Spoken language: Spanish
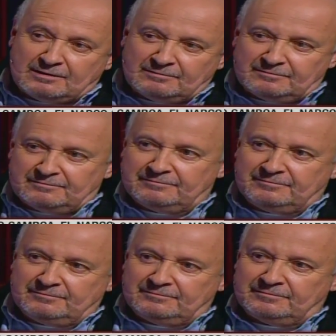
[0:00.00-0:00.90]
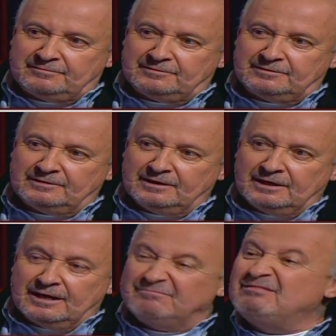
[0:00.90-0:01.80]
¿En qué quedaron en esa reunión? ¿De
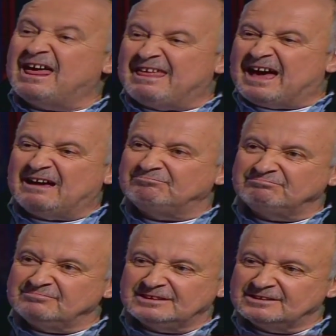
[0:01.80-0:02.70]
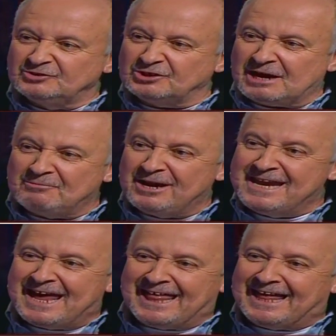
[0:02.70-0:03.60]
qué hablaron? Nada no quedamos
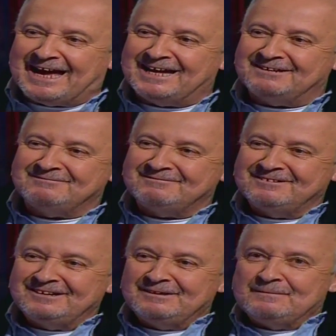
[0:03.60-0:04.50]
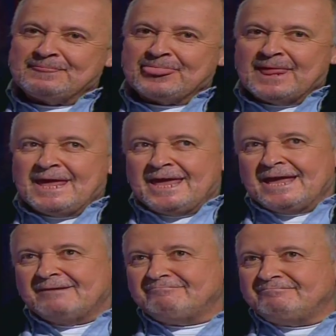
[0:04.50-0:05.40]
en nada. ¿Pero de qué hablan? ¿De qué
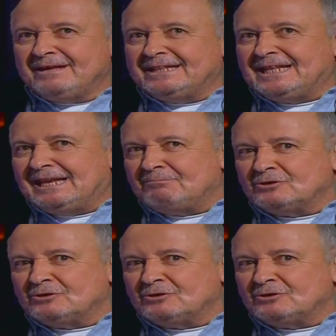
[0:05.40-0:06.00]
hablan, Horacio? Eh, de la